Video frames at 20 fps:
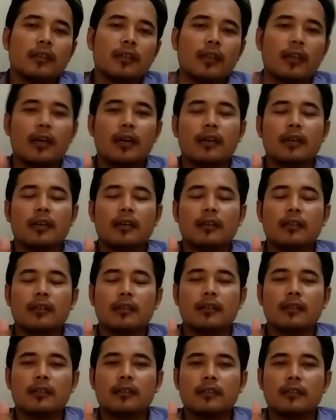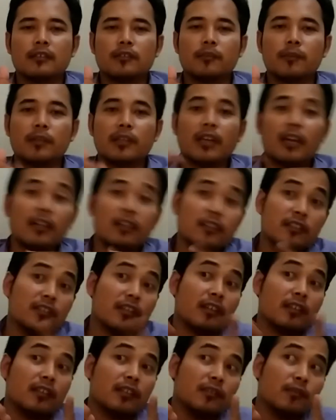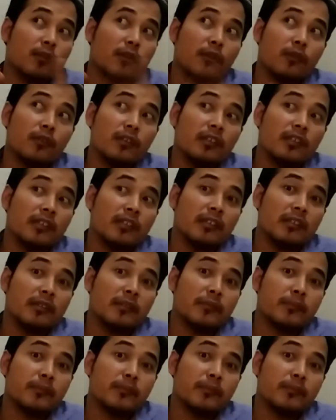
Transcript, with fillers: Nah, seperti artis-artis berikut ini.